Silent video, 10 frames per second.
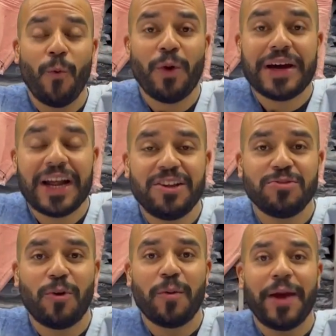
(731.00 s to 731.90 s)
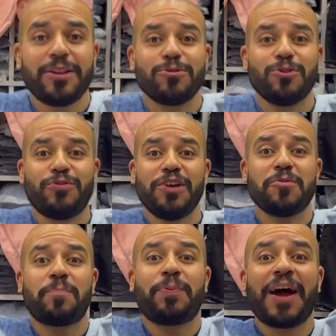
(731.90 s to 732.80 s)
o grande momento do vídeo
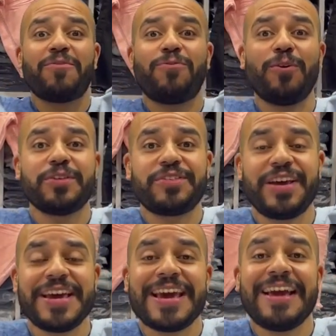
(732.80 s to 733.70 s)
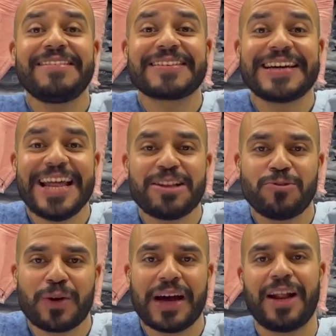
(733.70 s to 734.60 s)
para você que é inscrito
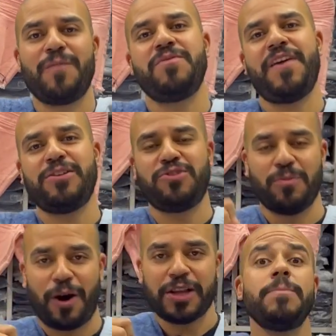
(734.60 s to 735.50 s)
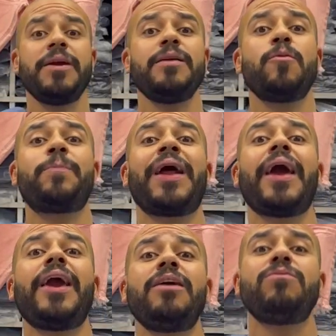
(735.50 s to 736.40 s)
do canal Vivendo de Moda. Mínimo para
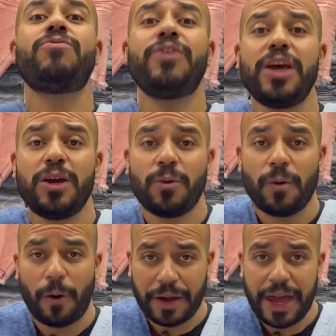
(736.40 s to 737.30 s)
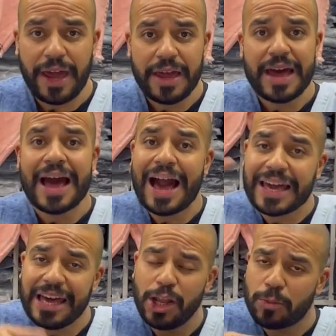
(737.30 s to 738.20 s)
envio, ok?
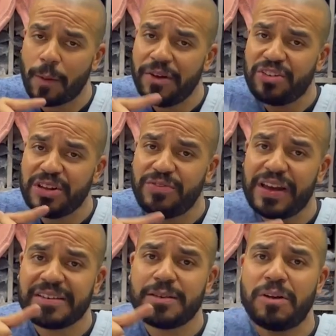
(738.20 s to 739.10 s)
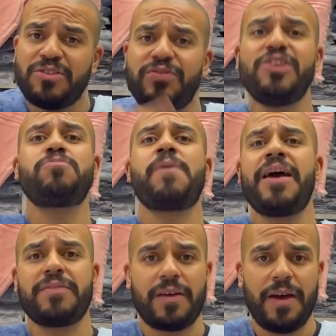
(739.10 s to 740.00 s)
Aqui ele normalmente ele envia acima de 20
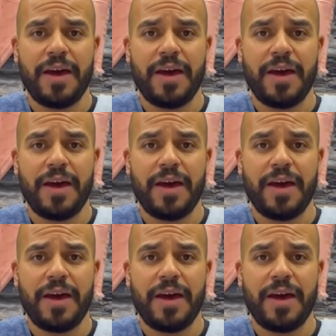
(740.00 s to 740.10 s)
peças.